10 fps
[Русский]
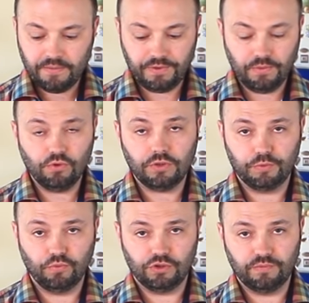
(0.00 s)
При мокром
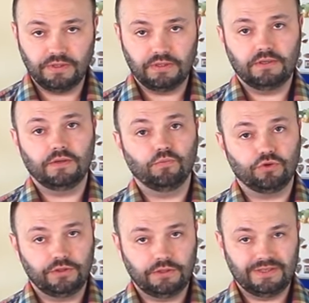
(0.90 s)
способе
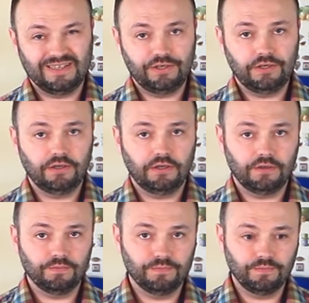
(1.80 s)
можно
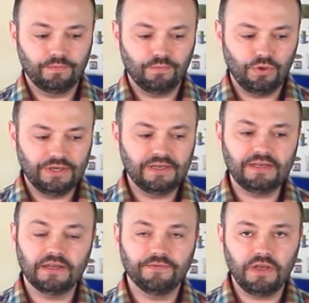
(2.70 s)
значительно более
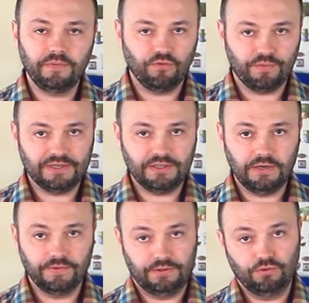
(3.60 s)
длительное время его просаливать,